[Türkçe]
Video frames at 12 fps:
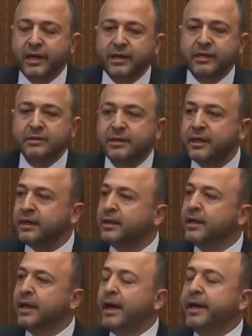hakkında
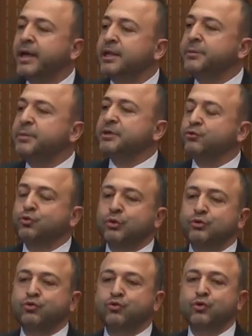herhangi bir
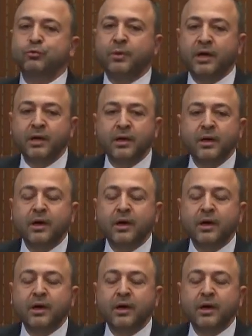soruşturulma